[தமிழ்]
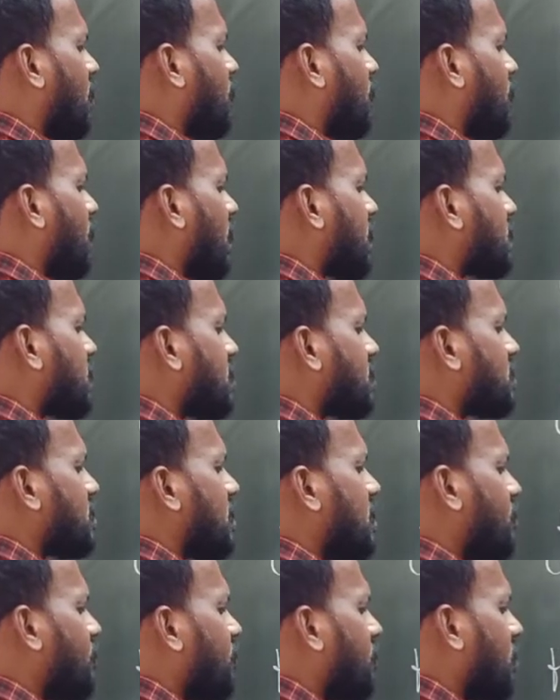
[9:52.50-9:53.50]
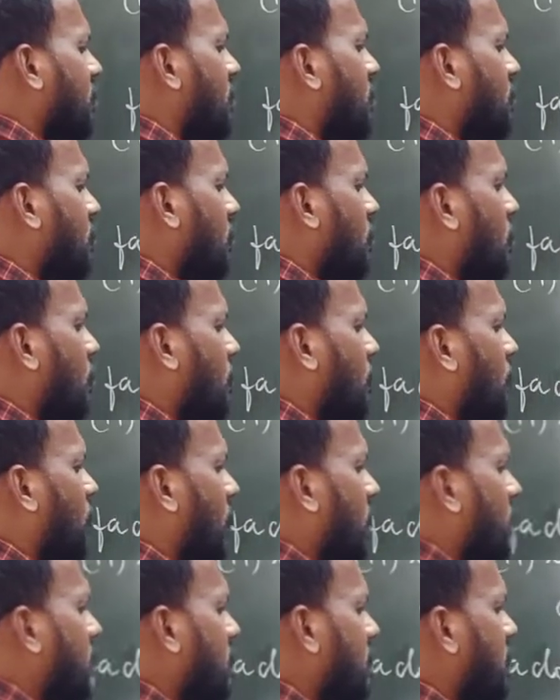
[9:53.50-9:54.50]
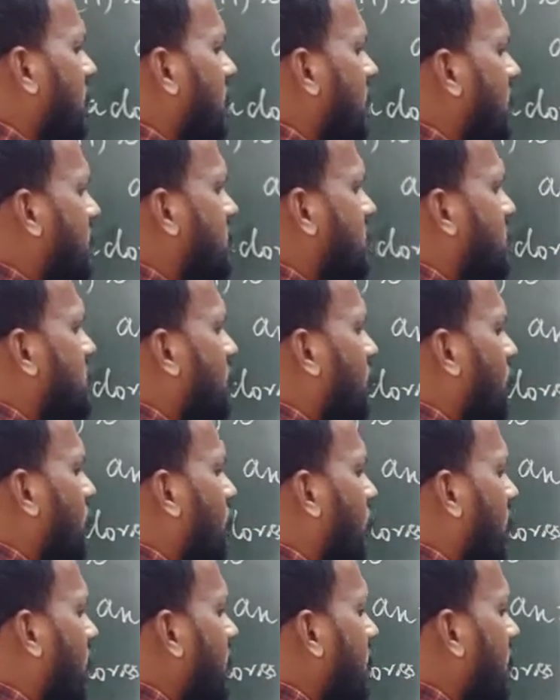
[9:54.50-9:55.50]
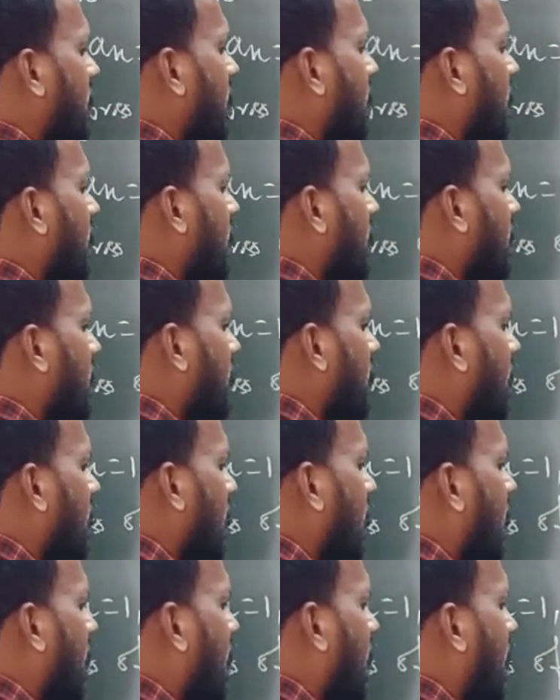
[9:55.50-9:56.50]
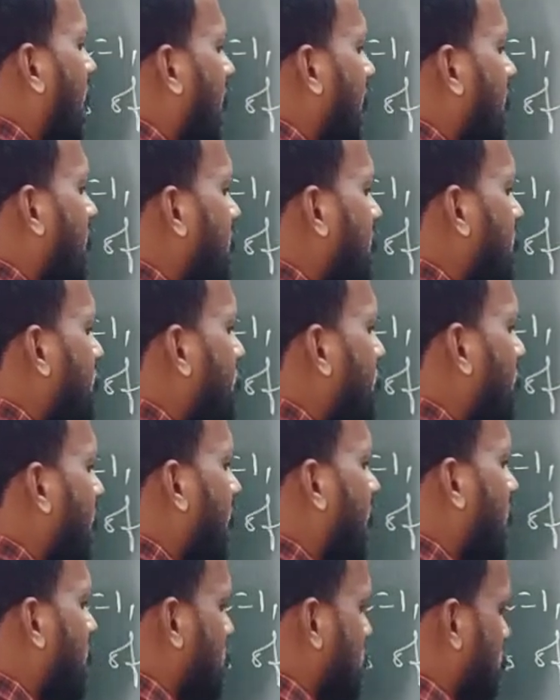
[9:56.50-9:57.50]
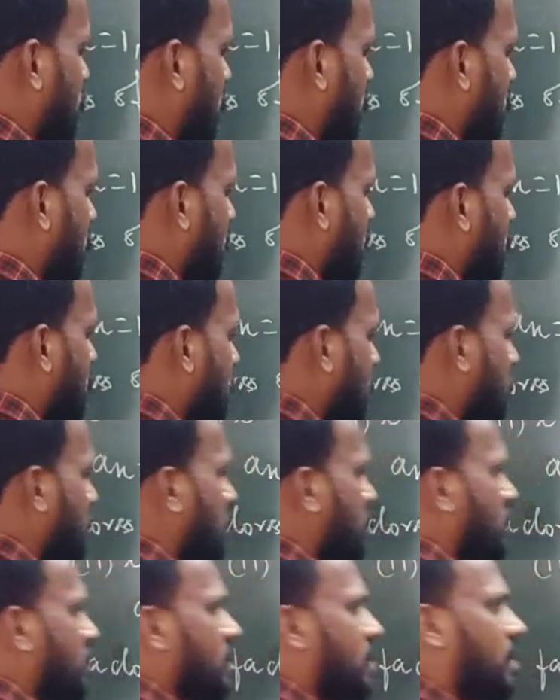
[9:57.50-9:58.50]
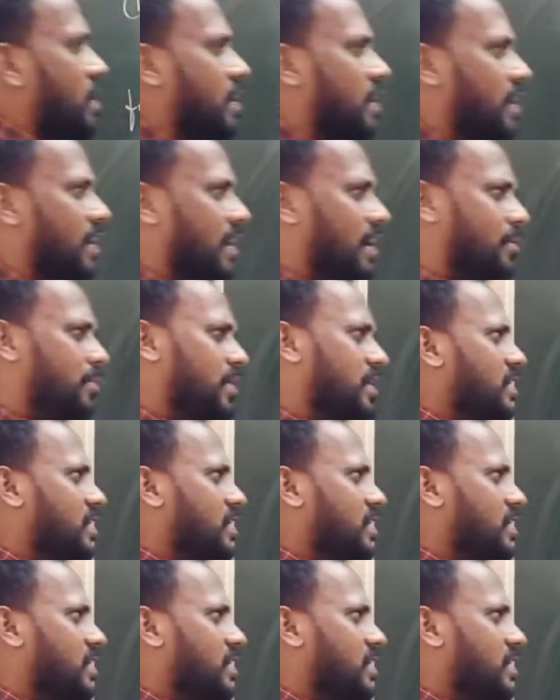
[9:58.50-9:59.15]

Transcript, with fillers: factors of 1 is 1 and minus 1 அப்புறம்